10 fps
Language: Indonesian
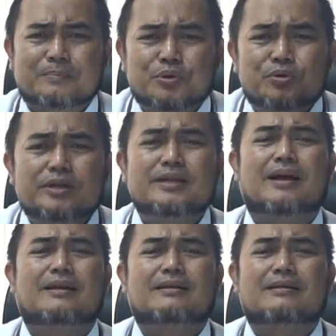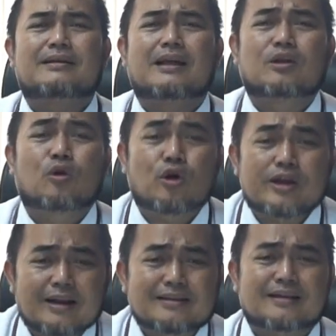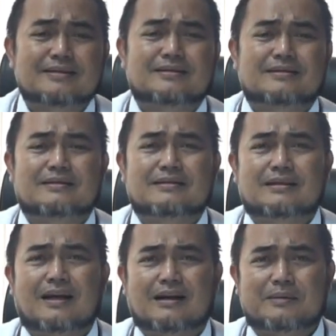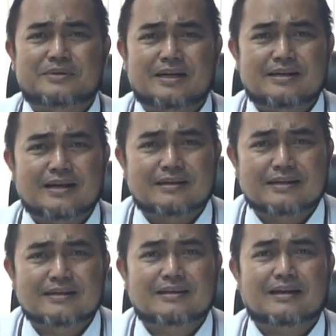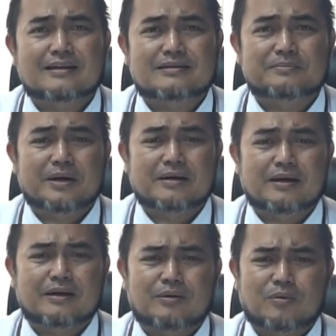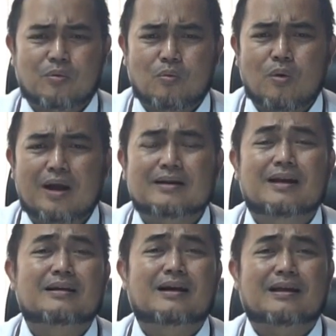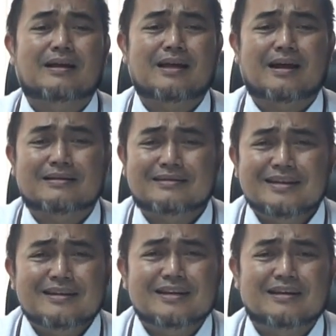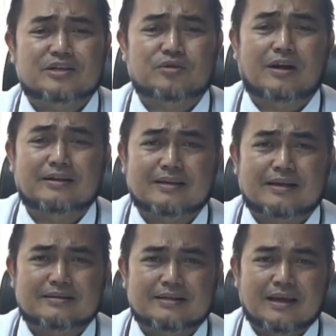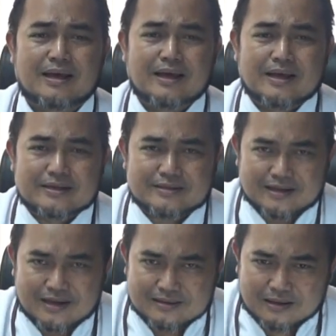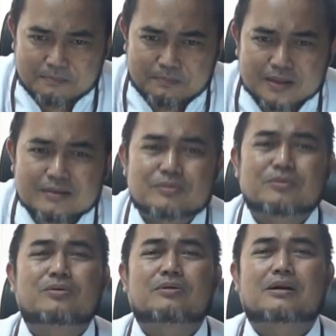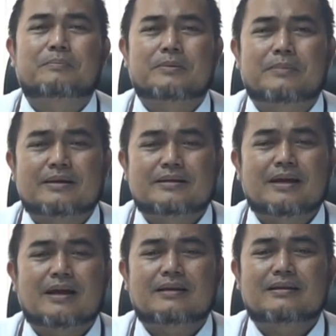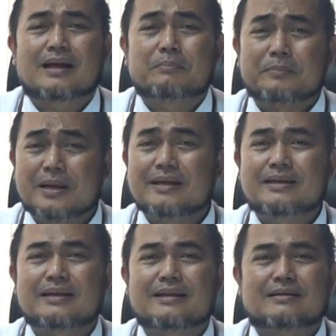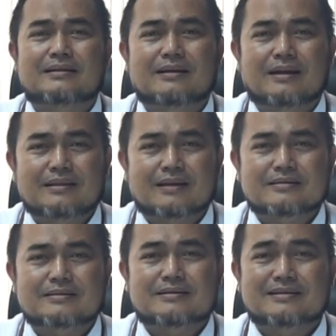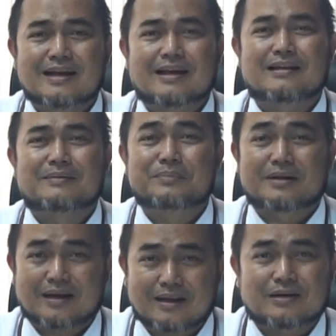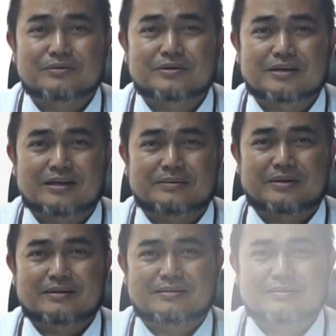kepedulian, dan loyalitas akan menjadikan kita sebagai warga negara yang tinggi nasionalitas, sehingga terbentuk kepribadian yang memiliki integritas dan berakhlakul karimah.